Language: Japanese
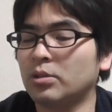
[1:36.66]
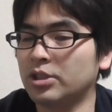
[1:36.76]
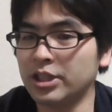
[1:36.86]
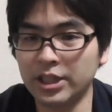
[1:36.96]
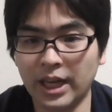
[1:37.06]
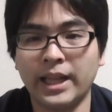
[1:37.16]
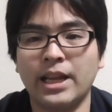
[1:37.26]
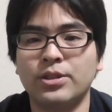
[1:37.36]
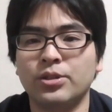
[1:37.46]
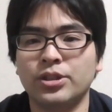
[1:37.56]
都知事が
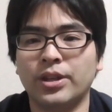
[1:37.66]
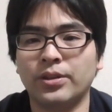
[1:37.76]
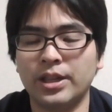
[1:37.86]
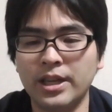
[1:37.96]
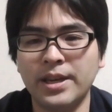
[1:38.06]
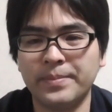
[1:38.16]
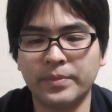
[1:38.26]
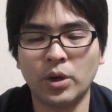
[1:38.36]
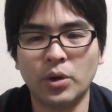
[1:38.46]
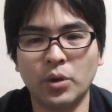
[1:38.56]
誕生した時に、
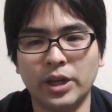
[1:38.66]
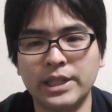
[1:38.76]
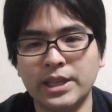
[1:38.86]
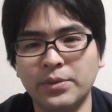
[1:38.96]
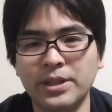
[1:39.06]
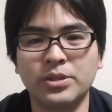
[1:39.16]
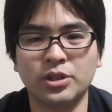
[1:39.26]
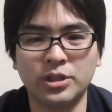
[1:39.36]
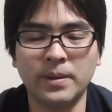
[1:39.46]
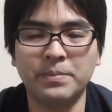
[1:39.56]
小池さんは
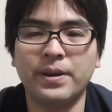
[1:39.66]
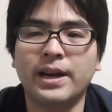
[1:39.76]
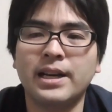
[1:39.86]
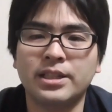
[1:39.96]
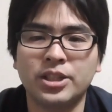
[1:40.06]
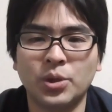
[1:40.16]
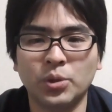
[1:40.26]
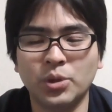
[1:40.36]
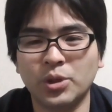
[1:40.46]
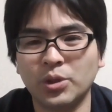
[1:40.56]
そのスマップが解散し
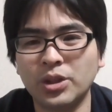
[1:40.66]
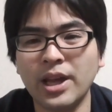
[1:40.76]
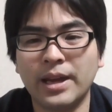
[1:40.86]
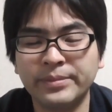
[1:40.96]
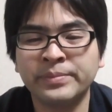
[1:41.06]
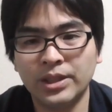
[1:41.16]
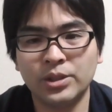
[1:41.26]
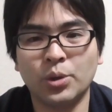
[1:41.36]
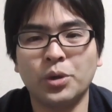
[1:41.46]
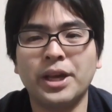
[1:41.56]
たことによって、
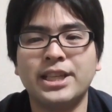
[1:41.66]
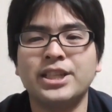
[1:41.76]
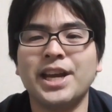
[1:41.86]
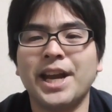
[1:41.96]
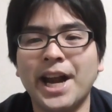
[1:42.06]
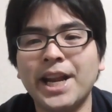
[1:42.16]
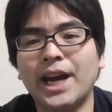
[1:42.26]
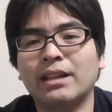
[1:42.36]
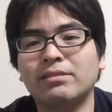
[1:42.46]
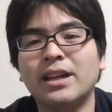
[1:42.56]
総理大臣にはなれ
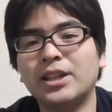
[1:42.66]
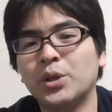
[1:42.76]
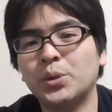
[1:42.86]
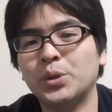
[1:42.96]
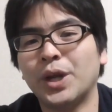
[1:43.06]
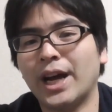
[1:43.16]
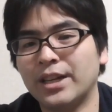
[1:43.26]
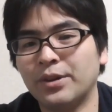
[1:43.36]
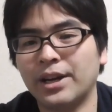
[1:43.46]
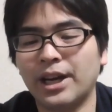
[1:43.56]
なかったっていう風
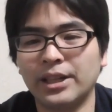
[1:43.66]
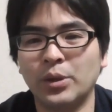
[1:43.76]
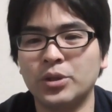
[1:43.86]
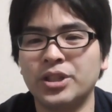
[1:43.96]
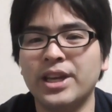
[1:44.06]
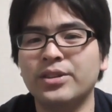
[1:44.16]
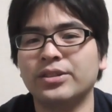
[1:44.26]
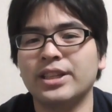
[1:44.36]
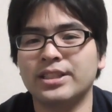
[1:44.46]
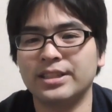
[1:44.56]
な言われ方をしてい
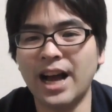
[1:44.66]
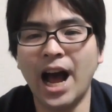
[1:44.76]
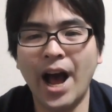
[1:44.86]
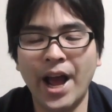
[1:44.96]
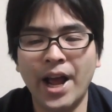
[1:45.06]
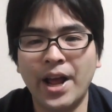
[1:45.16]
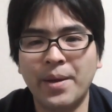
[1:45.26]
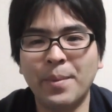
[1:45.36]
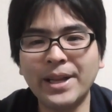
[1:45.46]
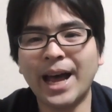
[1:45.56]
るんですが、
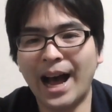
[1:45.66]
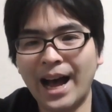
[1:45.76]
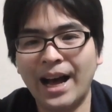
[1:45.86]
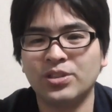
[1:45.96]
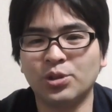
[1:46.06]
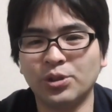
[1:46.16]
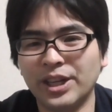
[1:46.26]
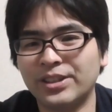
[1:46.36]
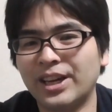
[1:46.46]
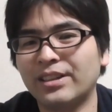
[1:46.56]
まだど
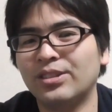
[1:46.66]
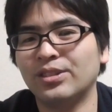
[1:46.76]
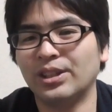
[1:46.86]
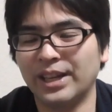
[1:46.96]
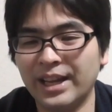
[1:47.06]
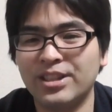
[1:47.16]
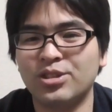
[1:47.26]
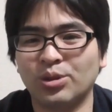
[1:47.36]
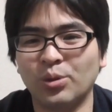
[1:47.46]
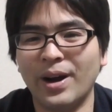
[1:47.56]
うなるかっていうのはね、
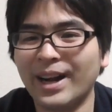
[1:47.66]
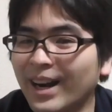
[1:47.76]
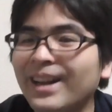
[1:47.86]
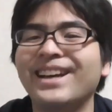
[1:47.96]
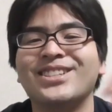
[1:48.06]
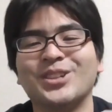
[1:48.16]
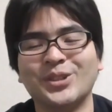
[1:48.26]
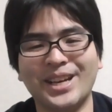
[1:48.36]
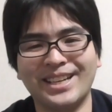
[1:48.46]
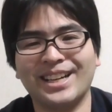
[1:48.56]
ちょっとわからない
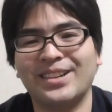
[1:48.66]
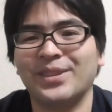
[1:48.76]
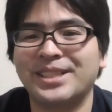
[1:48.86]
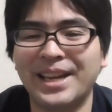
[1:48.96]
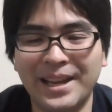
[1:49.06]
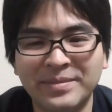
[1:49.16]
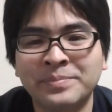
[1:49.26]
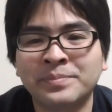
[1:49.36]
状態になってまして、